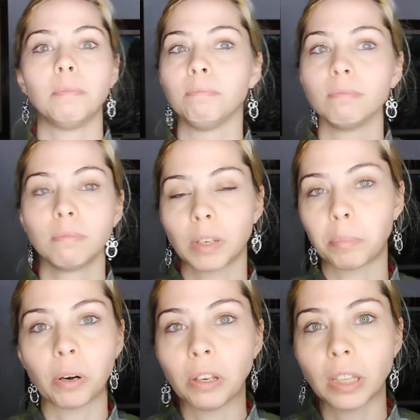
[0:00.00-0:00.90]
Mm,
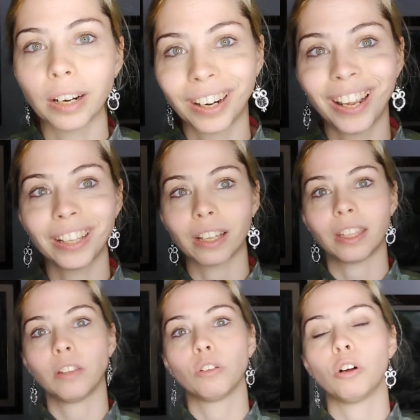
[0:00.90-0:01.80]
por internet
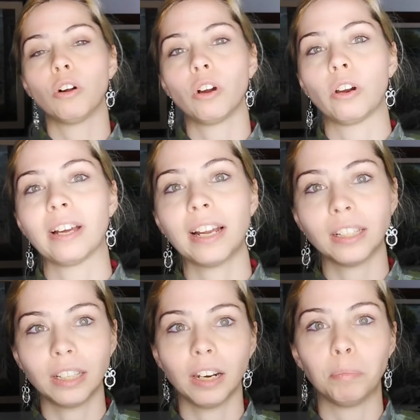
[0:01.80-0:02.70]
haciendo
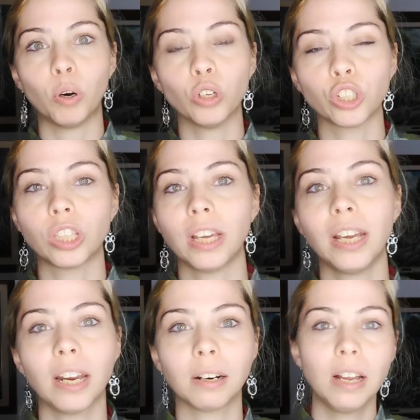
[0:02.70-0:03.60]
grande el
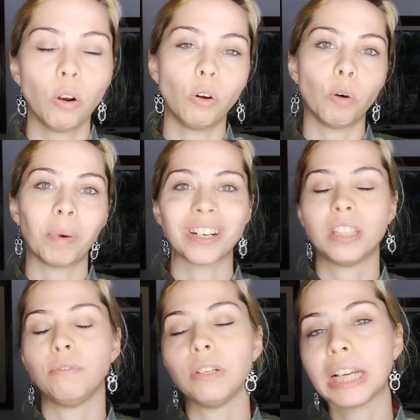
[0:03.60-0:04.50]
póster, luego
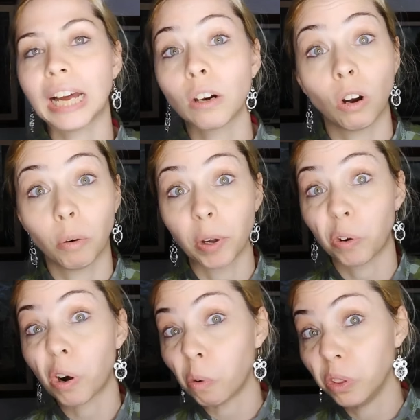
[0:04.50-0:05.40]
plastificarlo, a lo
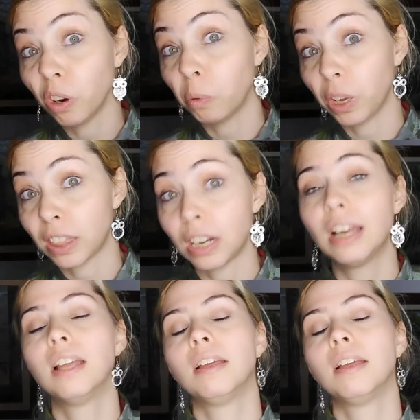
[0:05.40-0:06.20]
mejor algún día lo voy a hacer.